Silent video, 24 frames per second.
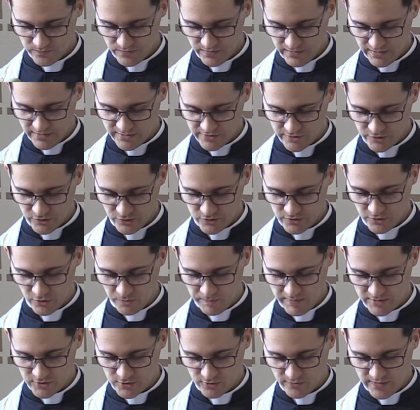nie jest
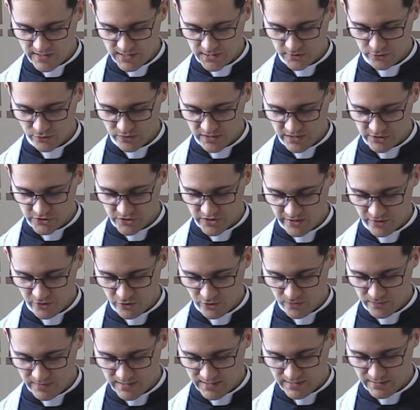dopasowana do każdego,
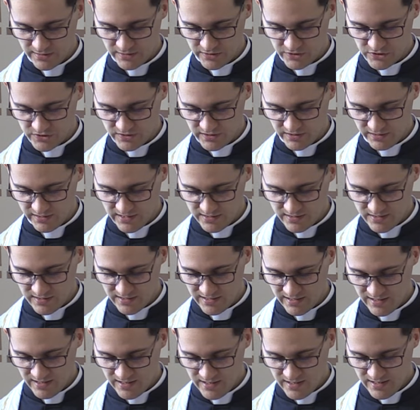ale jest
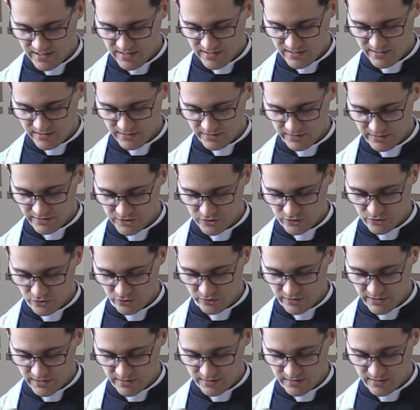jedna i jest
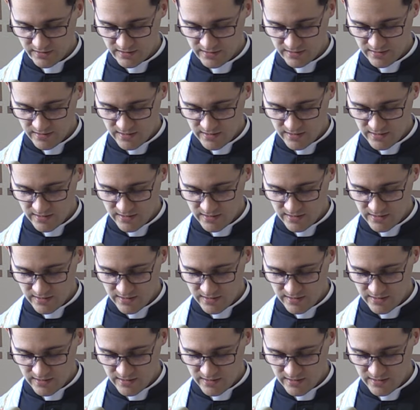konkretna.